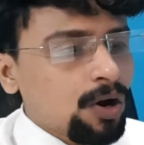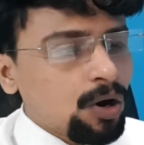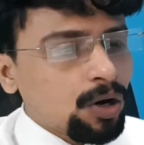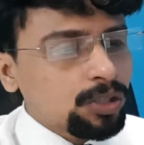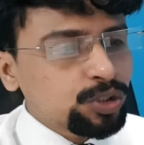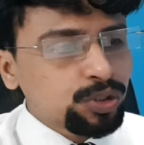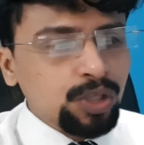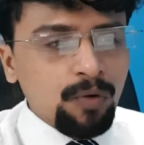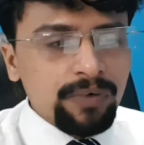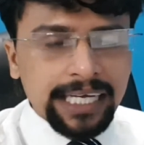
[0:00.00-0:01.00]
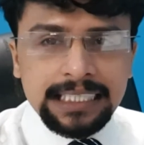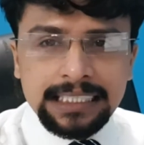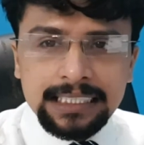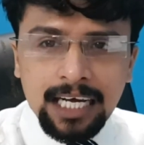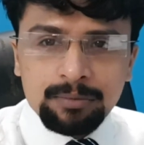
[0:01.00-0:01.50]
और जो जॉब
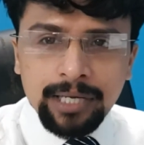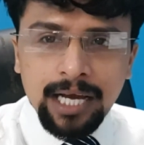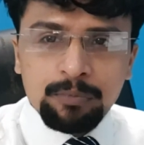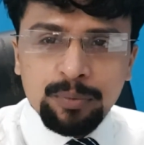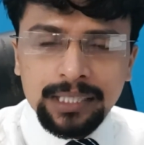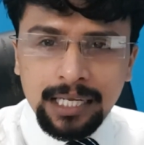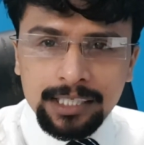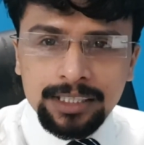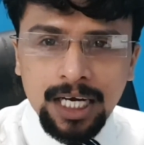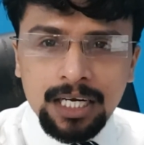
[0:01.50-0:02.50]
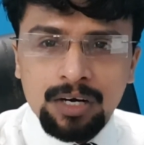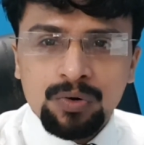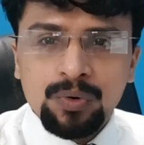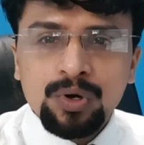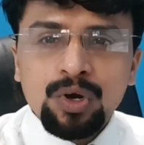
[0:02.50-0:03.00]
वैकेंसीज आज मैं आपको बताने जा रहा
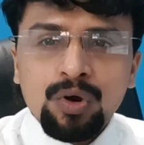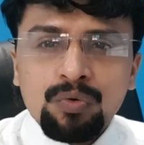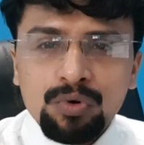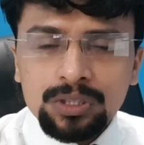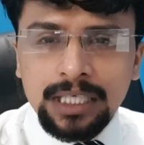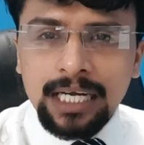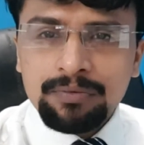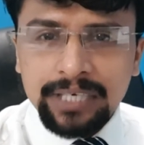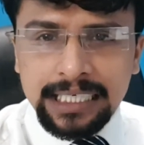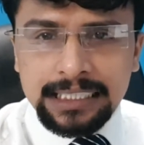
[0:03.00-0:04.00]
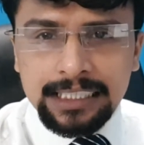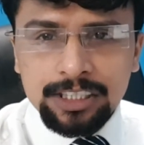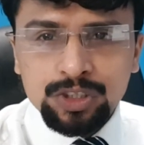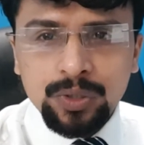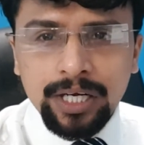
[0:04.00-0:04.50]
हूँ वो सारी
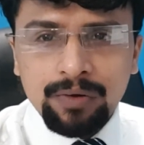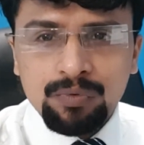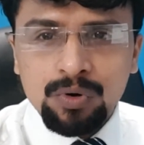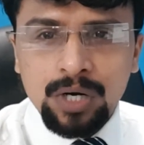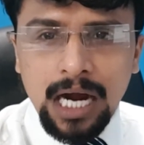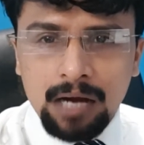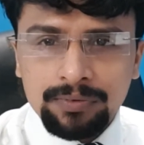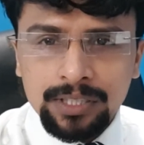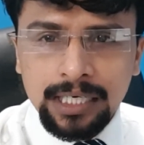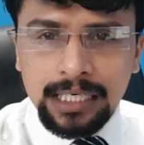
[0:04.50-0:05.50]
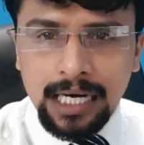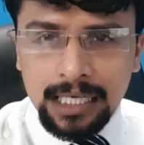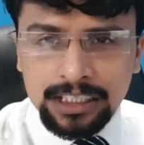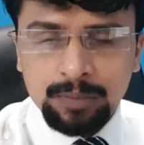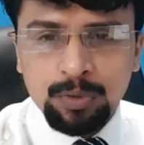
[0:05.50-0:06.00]
वैकेंसीज जो हैं वो काफ़ी
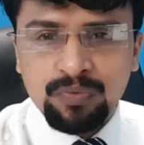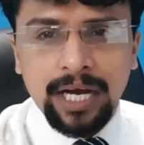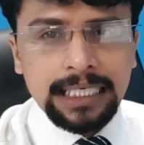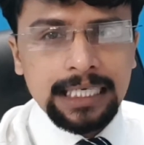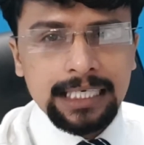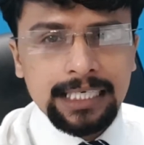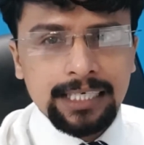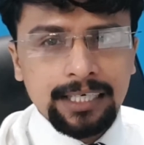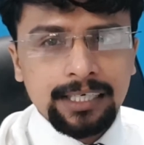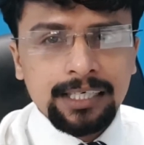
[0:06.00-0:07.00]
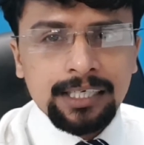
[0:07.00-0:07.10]
अच्छे प्रोफाइल के लिए हैं